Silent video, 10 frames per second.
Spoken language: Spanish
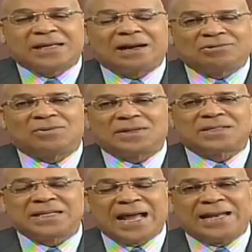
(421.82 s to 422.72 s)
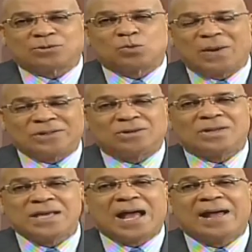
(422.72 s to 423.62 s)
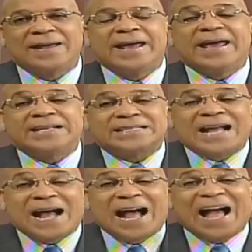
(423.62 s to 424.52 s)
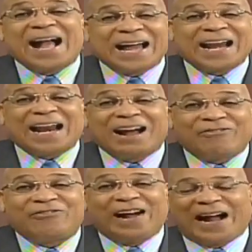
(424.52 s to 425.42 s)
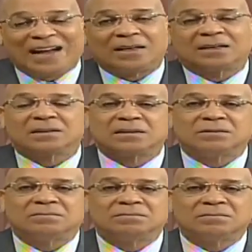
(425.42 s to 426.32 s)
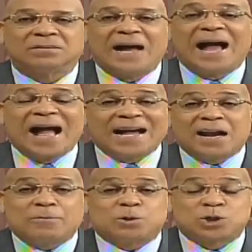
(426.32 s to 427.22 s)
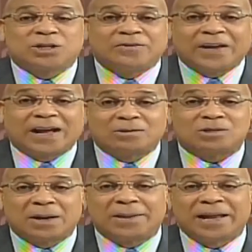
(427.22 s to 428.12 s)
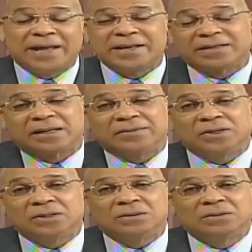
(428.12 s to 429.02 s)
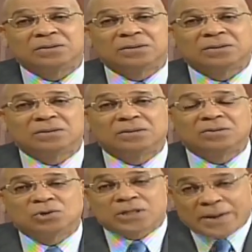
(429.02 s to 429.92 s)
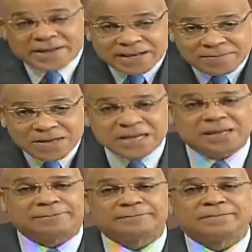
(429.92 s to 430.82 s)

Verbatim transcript: de la universidad en su mayoría es ágrafa. Ágrafo significa que no saben leer y escribir. No saben escribir.